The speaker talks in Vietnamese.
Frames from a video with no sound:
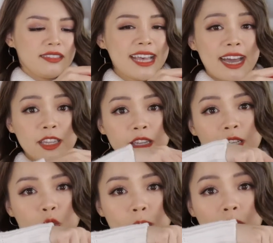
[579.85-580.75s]
ra cái
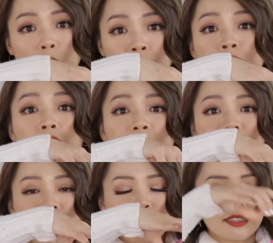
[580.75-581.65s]
những chỗ mà có nước ấy
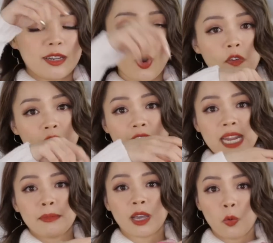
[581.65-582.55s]
xong mình sẽ đổ vào đây
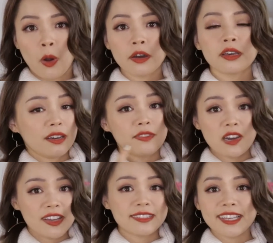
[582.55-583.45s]
để mình uống
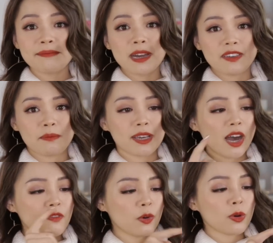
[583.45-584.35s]
vừa vệ sinh bởi vì mình
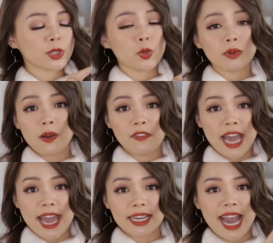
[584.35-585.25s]
không phải uống chung cốc với
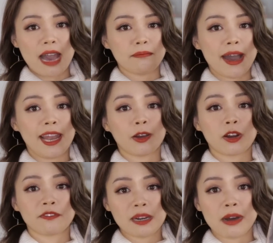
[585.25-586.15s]
ai cả mà lại
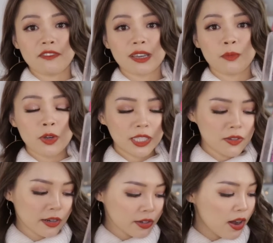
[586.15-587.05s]
còn vừa bảo vệ môi
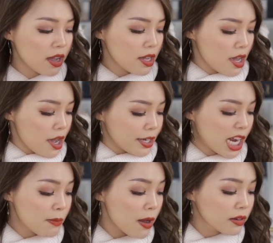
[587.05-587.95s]
trường nữa
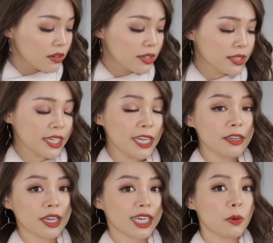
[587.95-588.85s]
nếu mọi người nghĩ
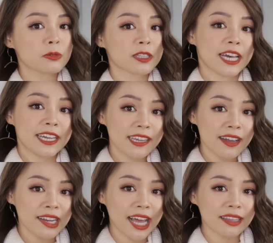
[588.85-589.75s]
những cái cốc giấy nhá
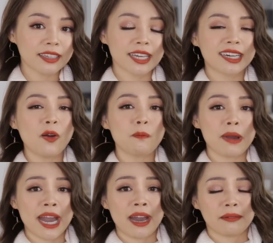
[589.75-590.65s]
là những cái cốc
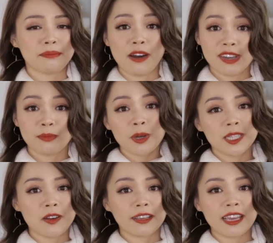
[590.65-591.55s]
mà bảo vệ môi
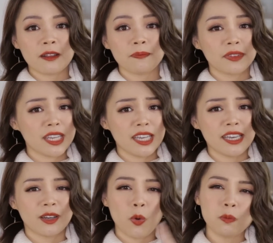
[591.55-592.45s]
trường nhá
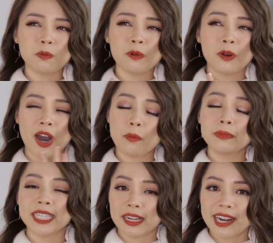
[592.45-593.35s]
thì cũng không
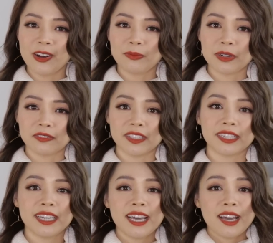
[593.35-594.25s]
chắc đâu bởi
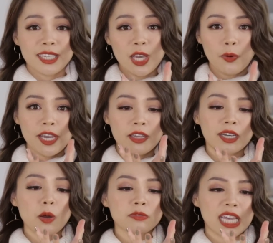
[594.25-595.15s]
vì nhiều khi những
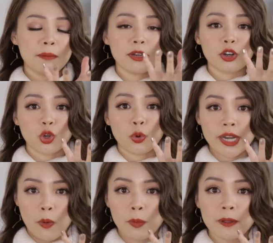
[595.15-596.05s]
cái cốc giấy mà đựng đồ
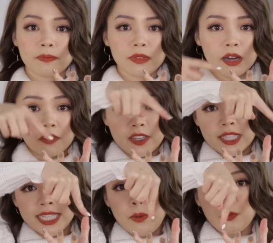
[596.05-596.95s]
nóng ấy ở phía
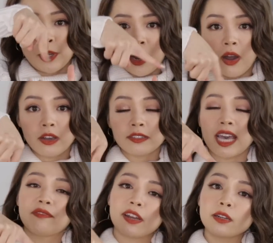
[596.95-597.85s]
trong của nó
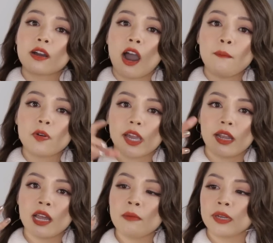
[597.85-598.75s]
sẽ vẫn có một cái
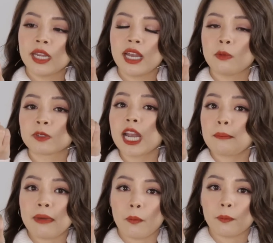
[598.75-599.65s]
lớp ni lông rất
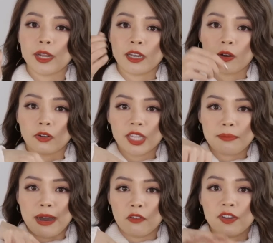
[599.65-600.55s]
là mỏng để nó có thể
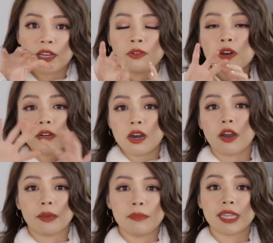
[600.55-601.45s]
bảo vệ nước
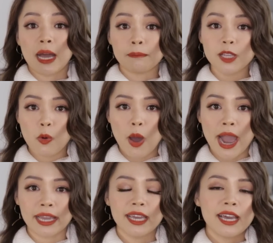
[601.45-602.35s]
khỏi bị thấm ra
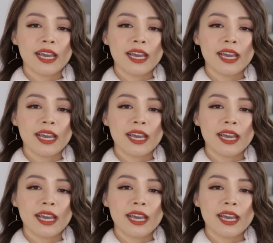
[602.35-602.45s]
ngoài